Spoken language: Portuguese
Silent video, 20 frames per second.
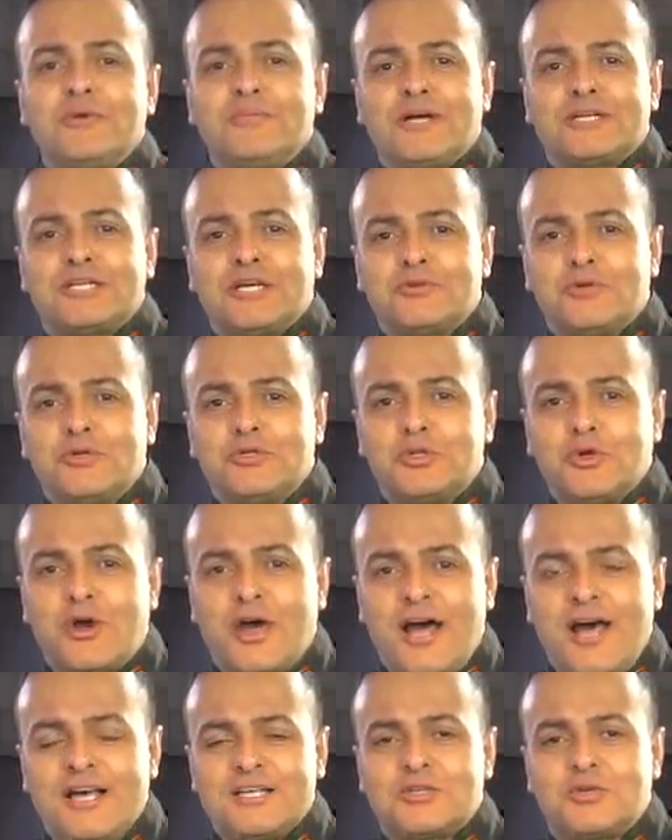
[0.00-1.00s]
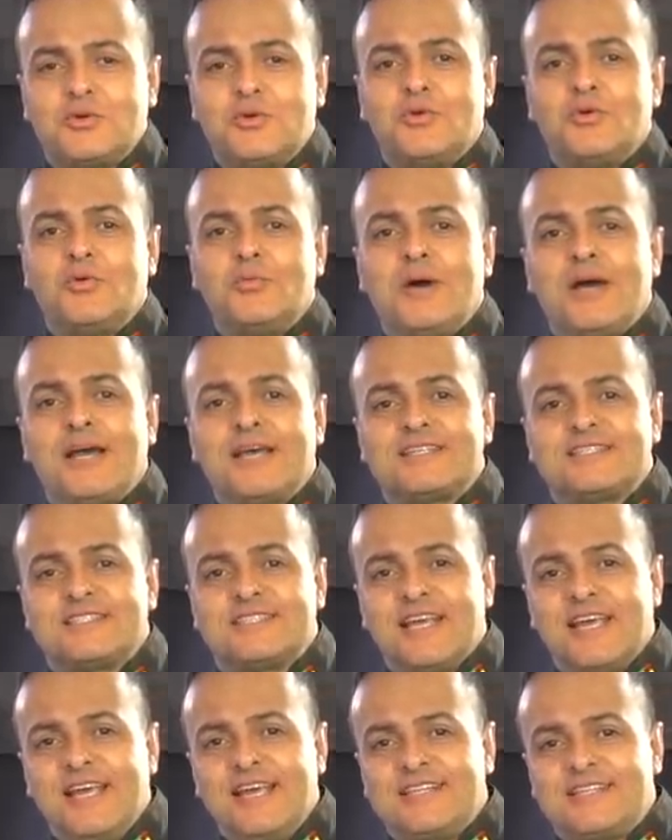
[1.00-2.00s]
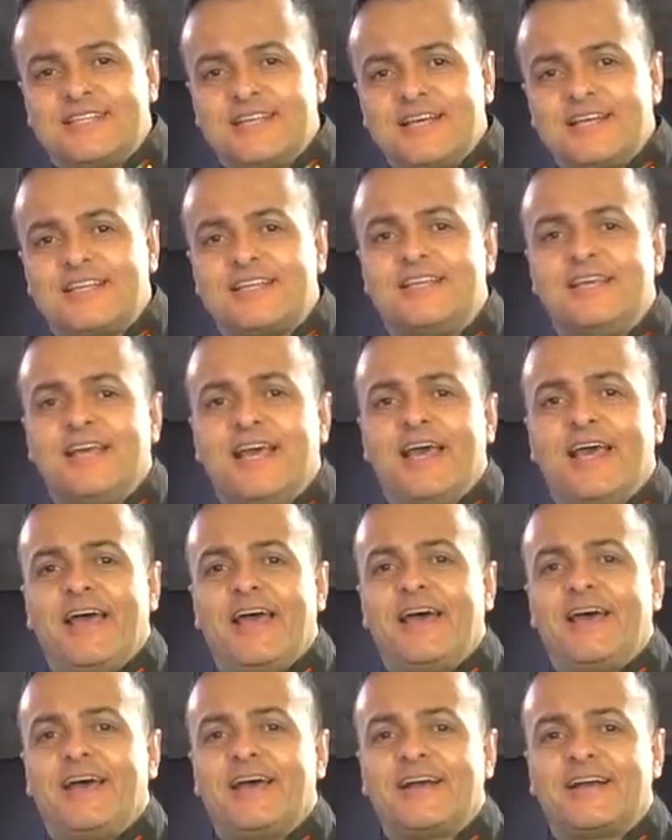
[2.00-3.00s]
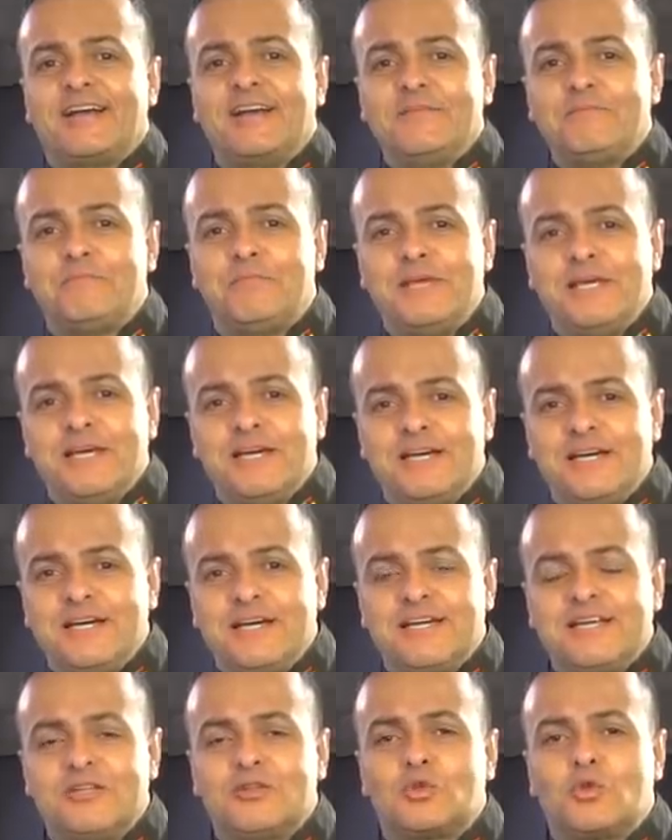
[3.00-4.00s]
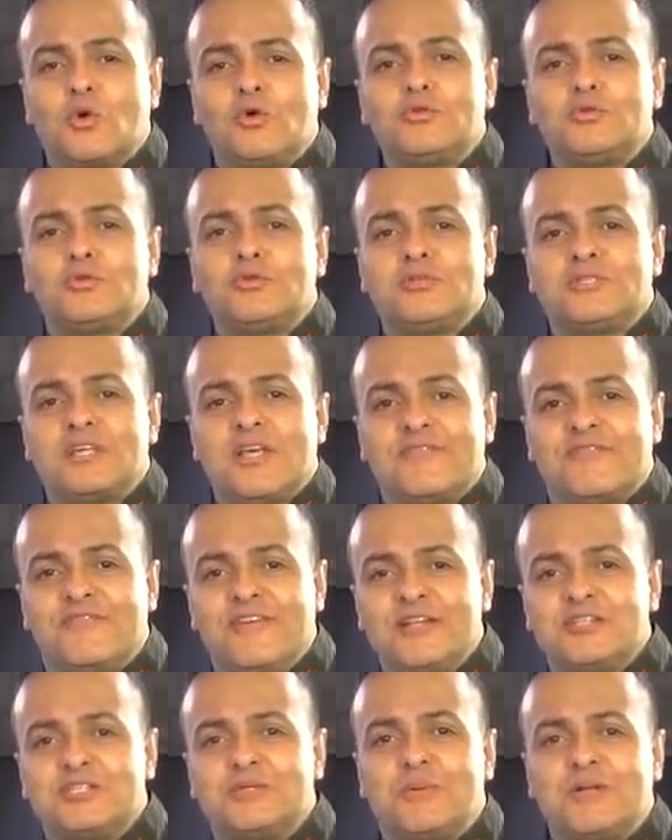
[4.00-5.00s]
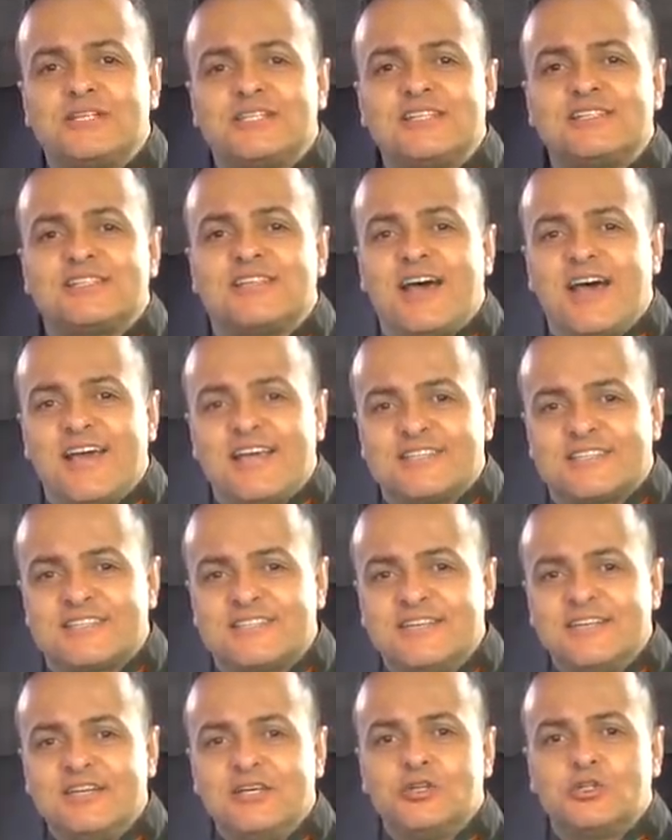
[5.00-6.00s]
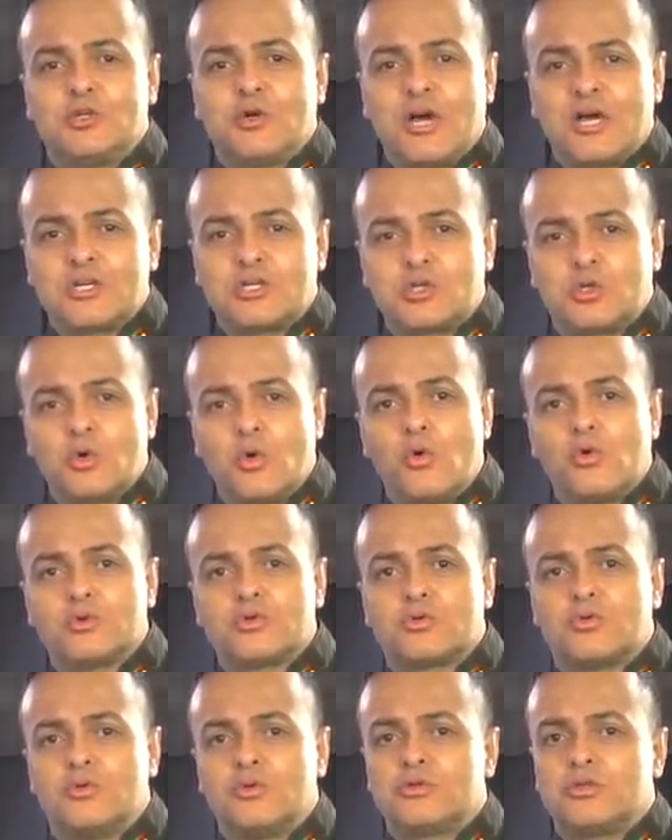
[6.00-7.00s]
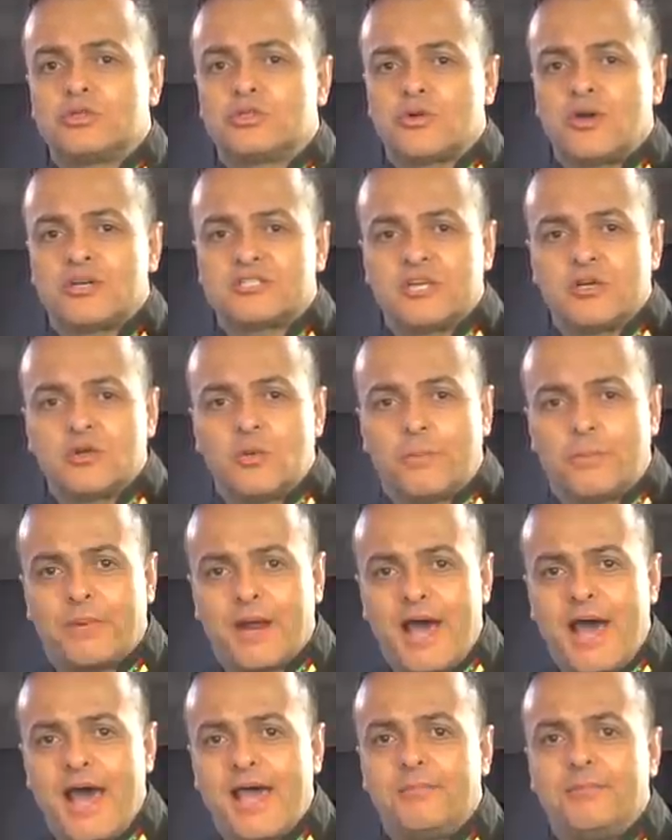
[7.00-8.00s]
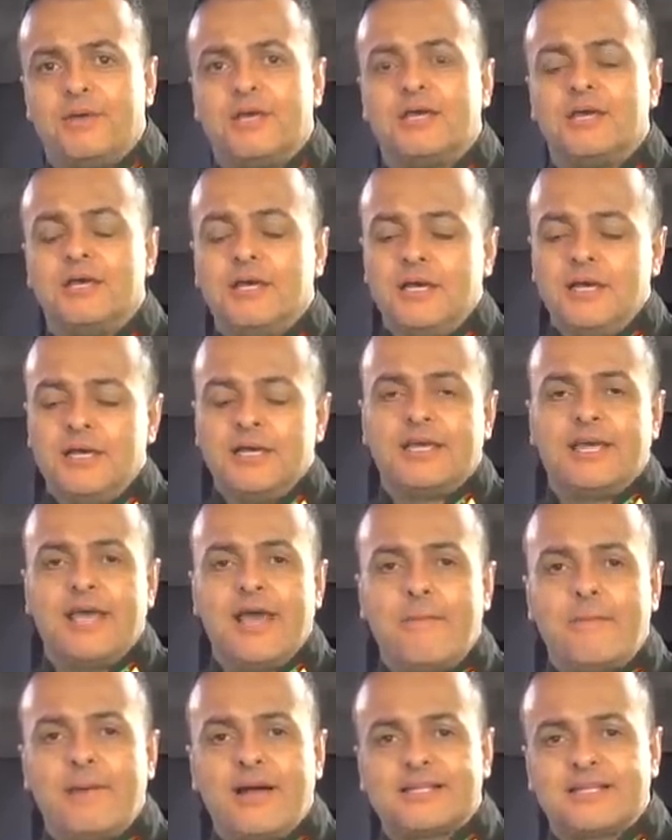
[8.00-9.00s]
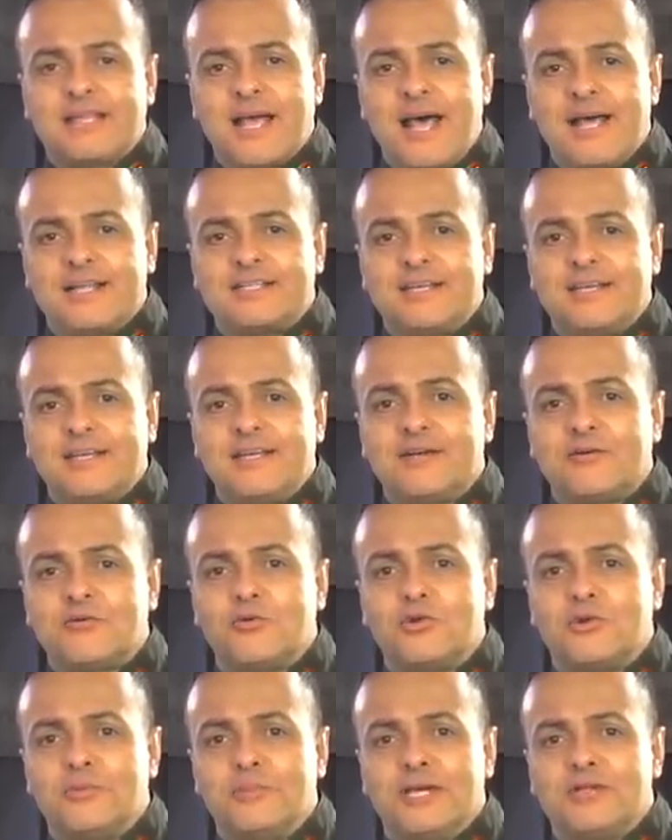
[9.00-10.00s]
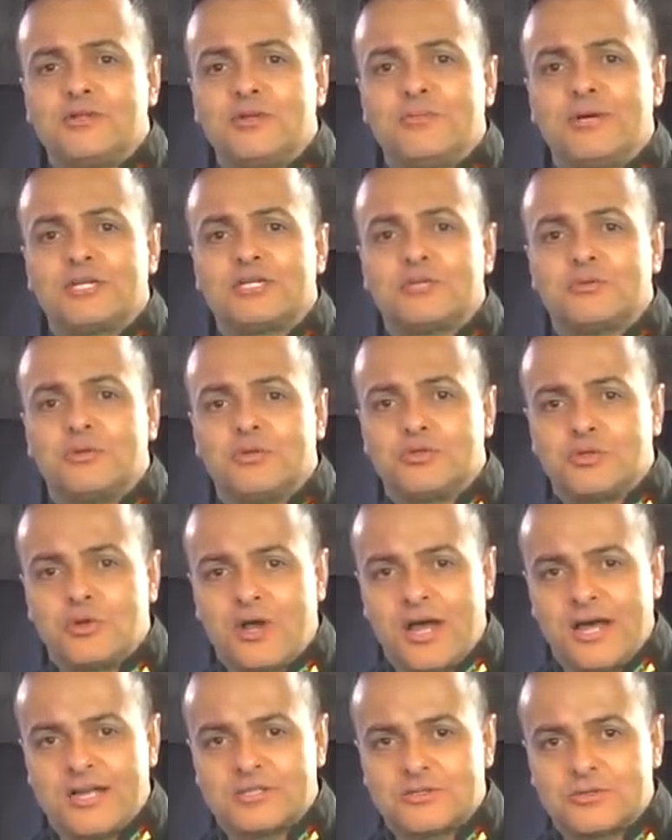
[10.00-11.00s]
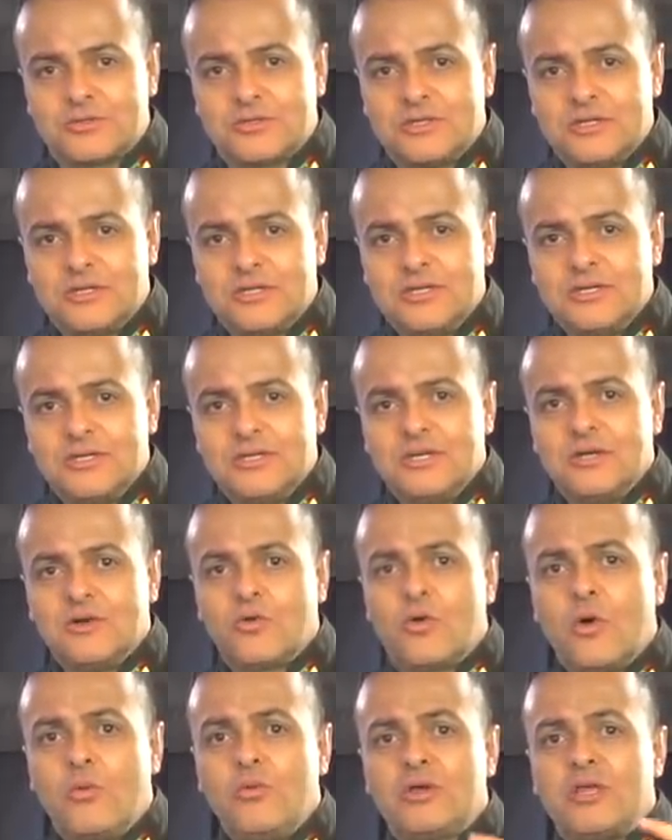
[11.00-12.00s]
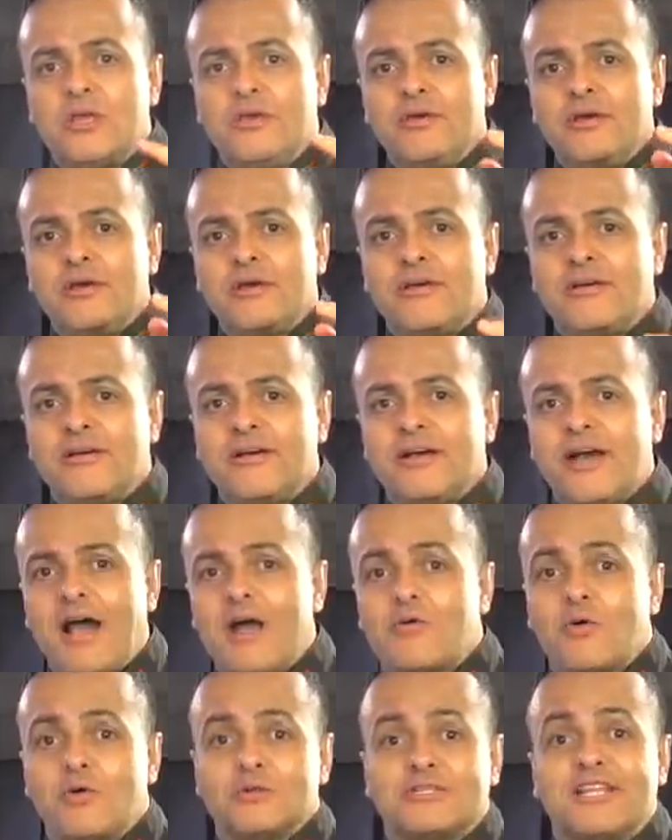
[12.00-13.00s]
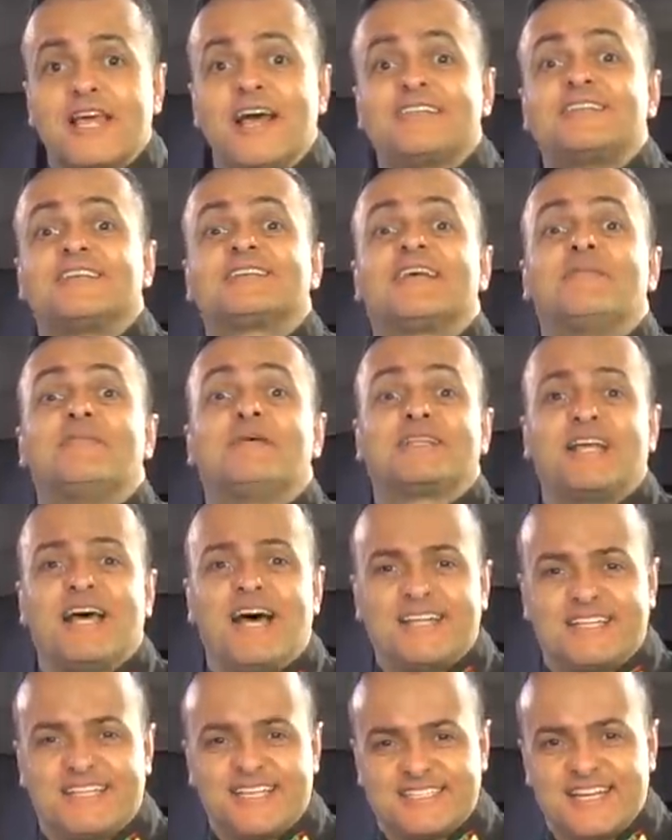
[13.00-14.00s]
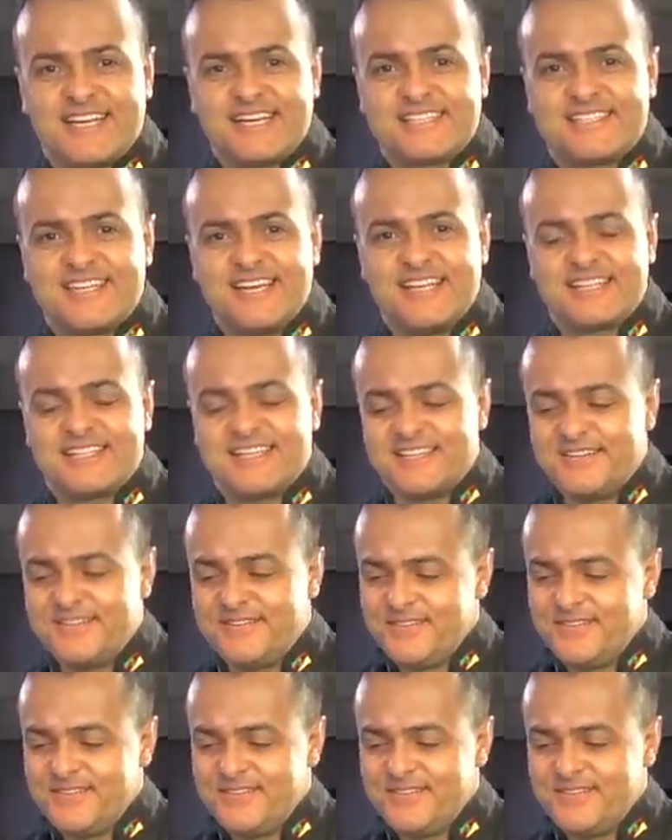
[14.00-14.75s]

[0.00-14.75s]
do Embaixador do Churrasco, uma receita que é campeã em todos os eventos presenciais, churrascos, curso de churrasqueiro Prime, que é a batata gourmet do Embaixador do Churrasco. Como que acontece essa batata, essa receita?